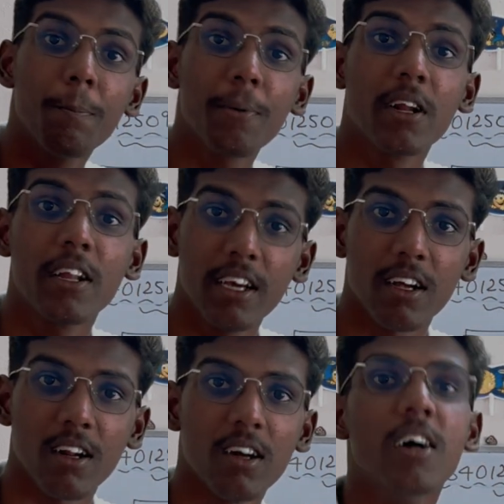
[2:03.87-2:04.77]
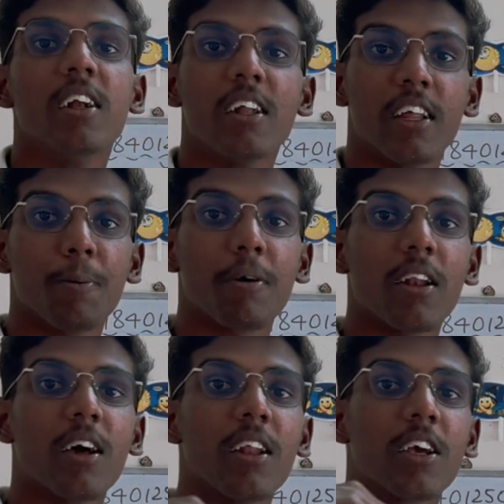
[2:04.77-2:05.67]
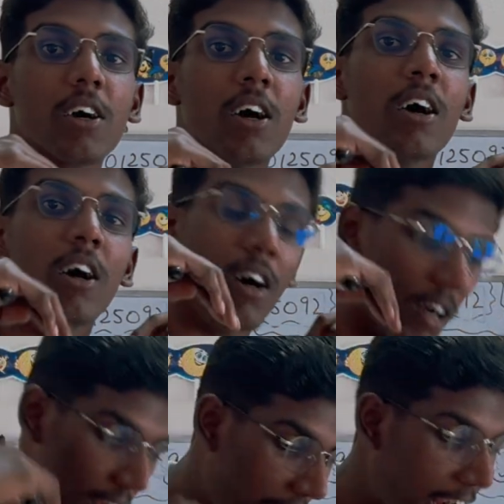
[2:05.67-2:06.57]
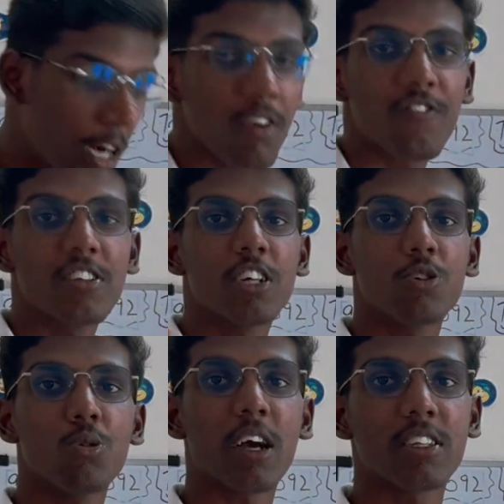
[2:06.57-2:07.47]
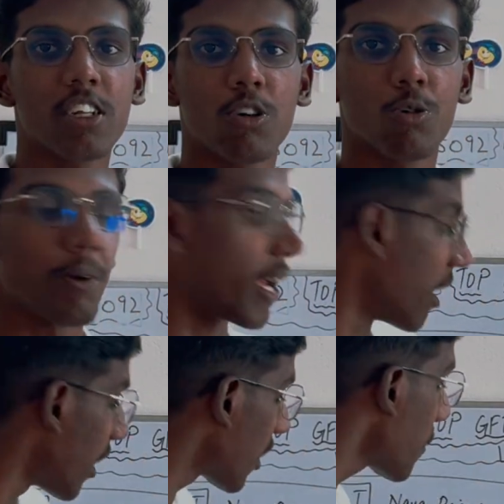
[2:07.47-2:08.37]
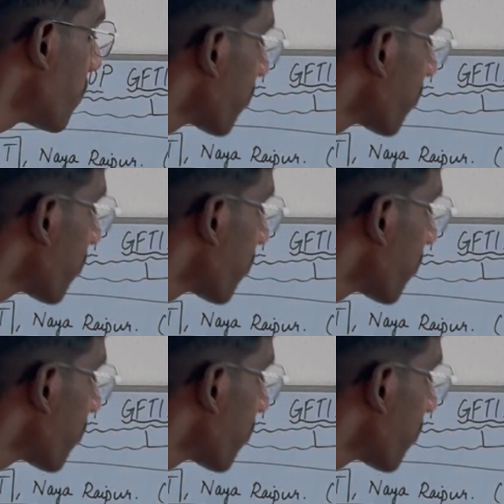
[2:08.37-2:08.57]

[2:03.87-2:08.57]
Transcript: பர் இயர் நிறைய பேர்லாம் லைக் அகாடமிக் ஃபீஸை டூ லேக்ஸ் கிட்ட கொடுப்பீங்க ஆனால்